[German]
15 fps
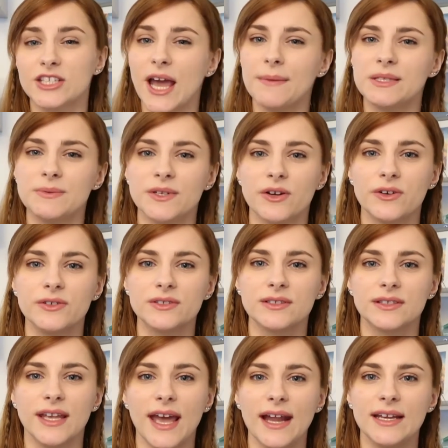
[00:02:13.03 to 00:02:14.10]
Schreibt es mir doch
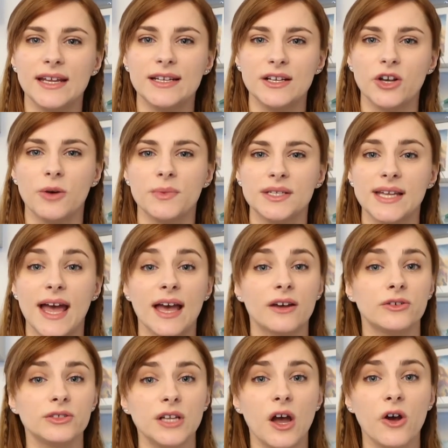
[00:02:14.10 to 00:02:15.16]
unten gerne in die
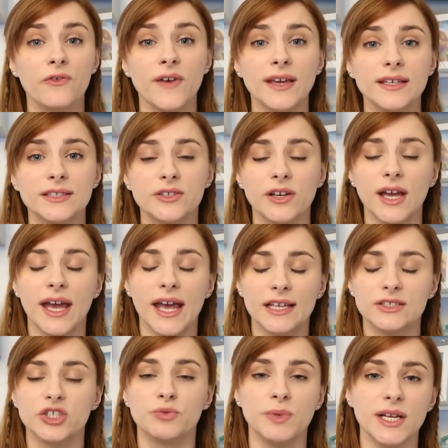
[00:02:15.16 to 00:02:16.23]
Kommentare und auch, welches euer
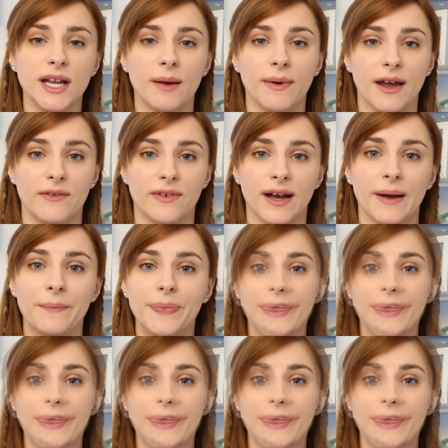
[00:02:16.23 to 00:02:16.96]
erstes Spiel dabei war.